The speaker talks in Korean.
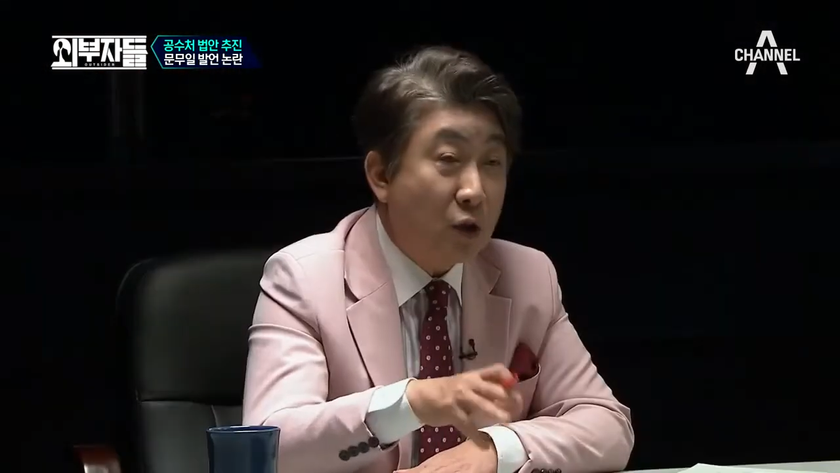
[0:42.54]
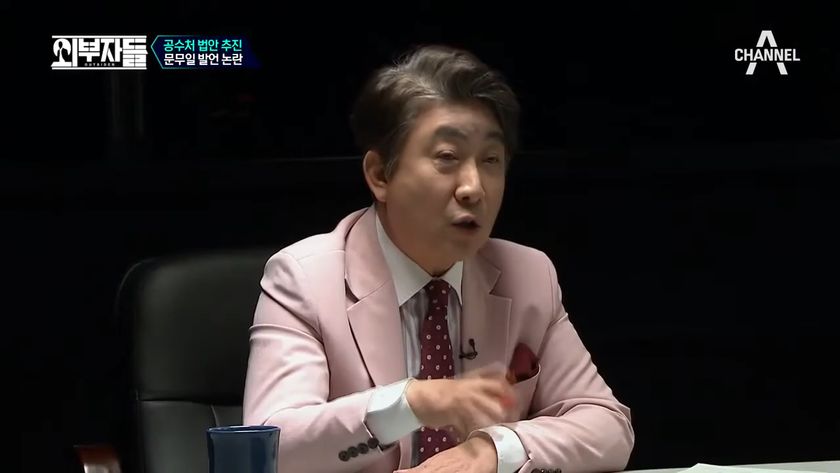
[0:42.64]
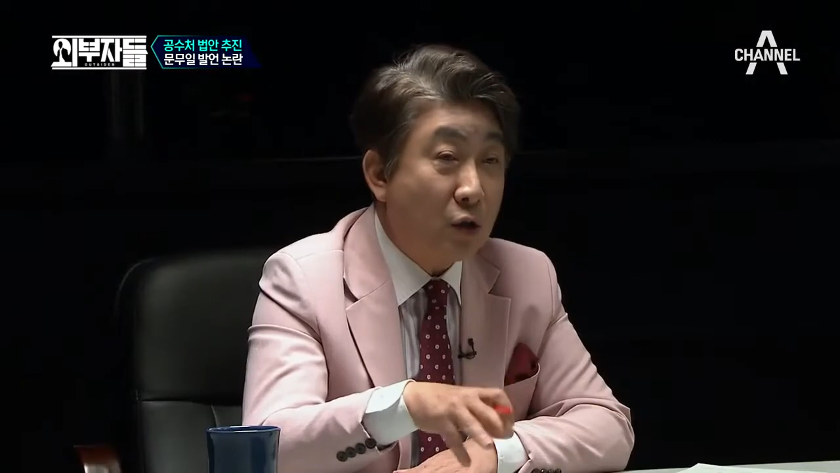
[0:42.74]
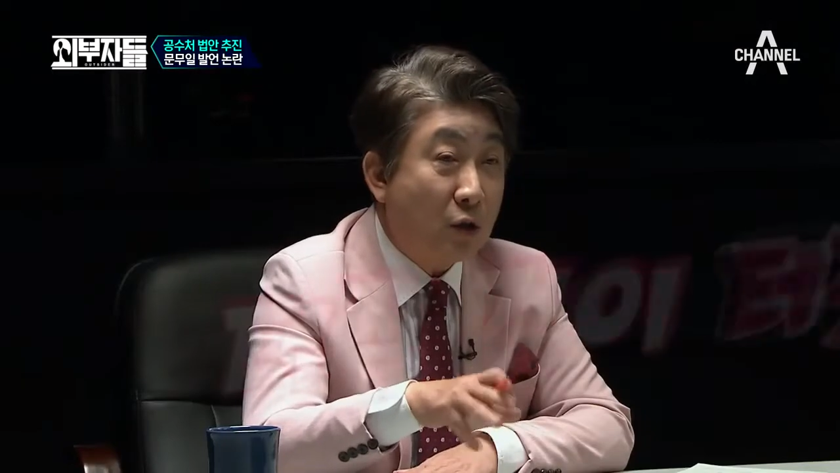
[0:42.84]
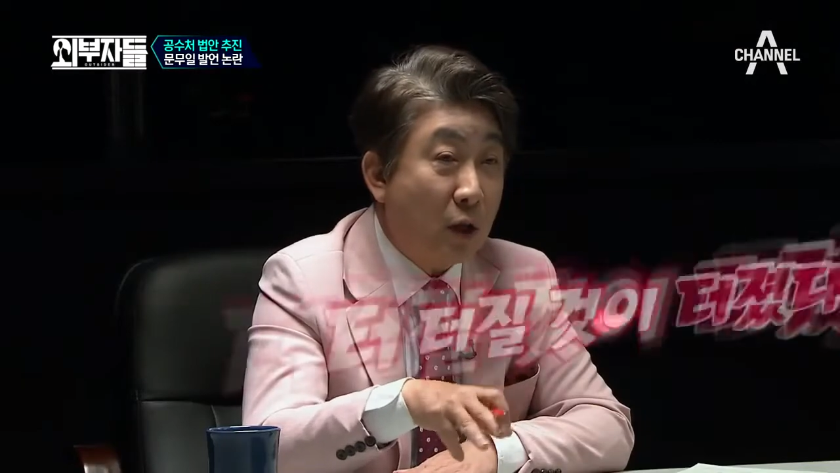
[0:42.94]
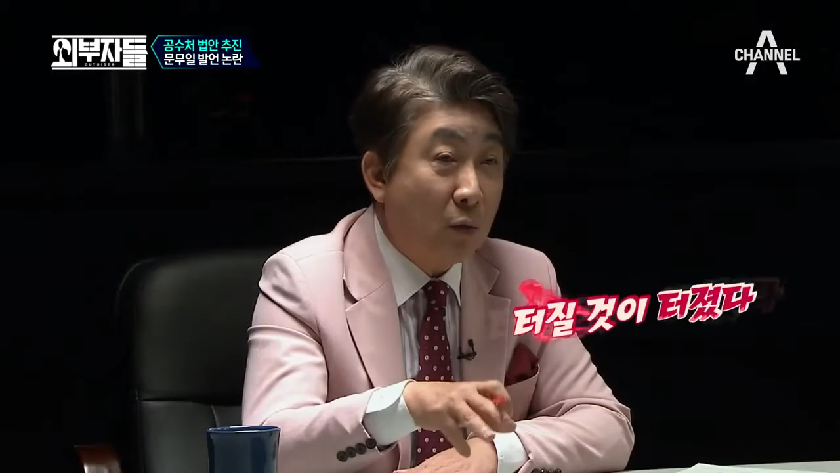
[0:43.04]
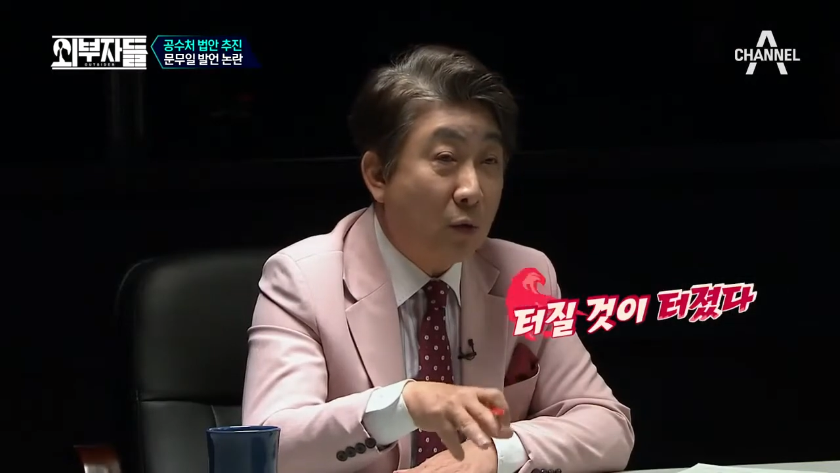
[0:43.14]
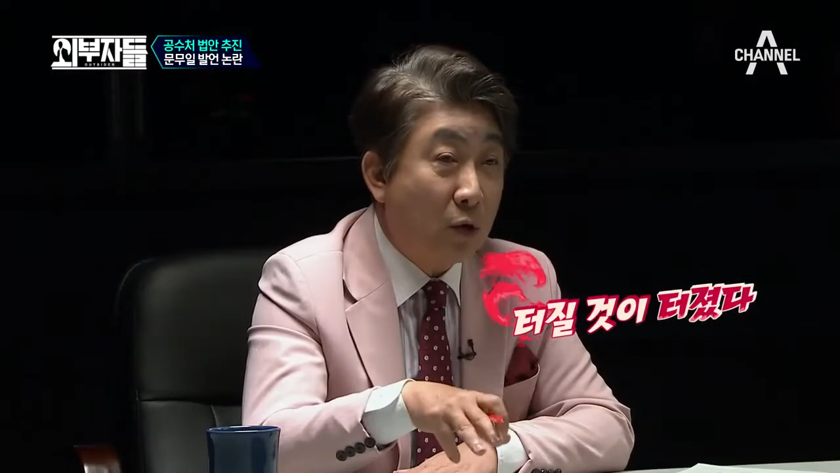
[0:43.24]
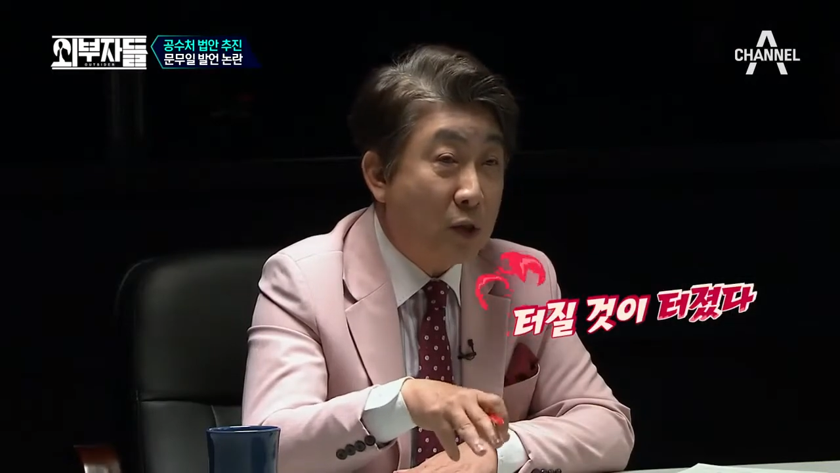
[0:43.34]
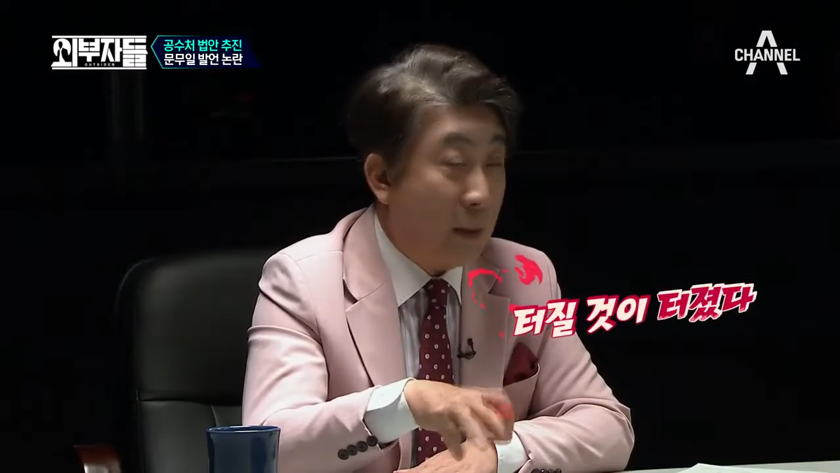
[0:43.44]
것이 터졌다고
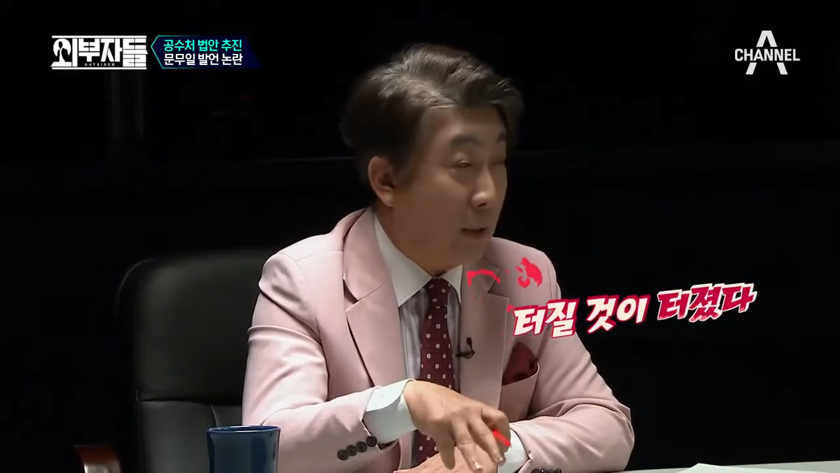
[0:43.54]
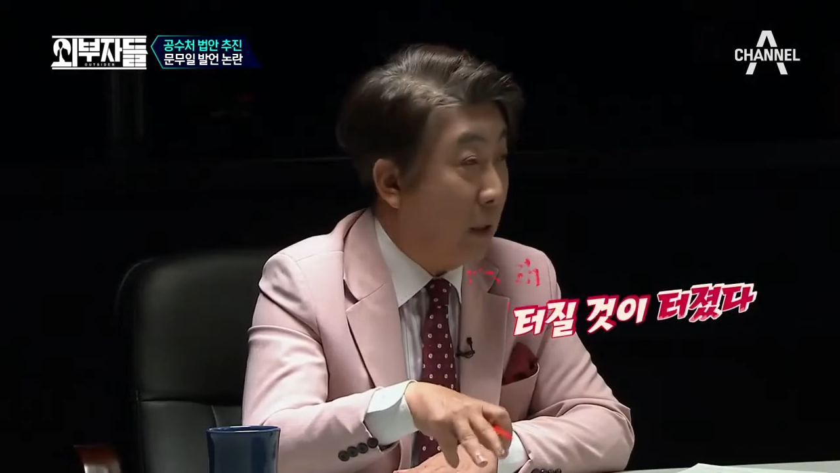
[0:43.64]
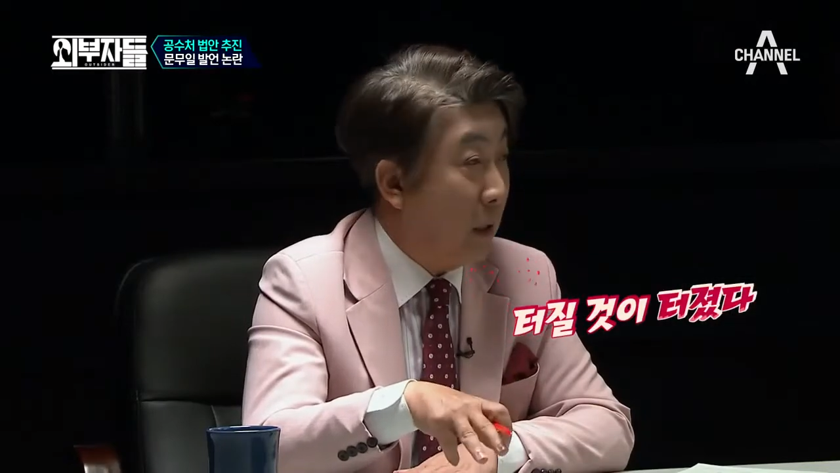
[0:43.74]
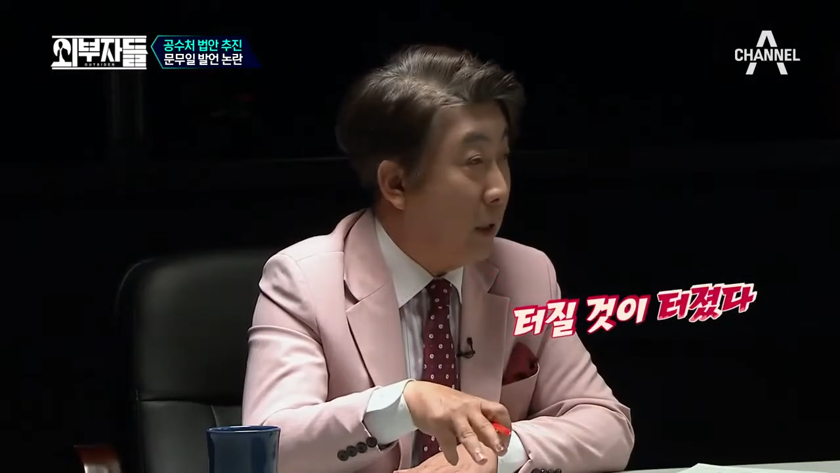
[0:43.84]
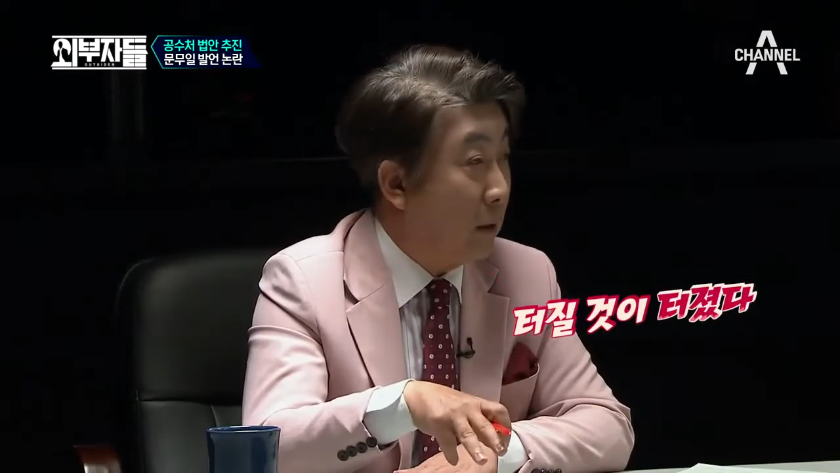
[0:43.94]
보는 것이 맞다.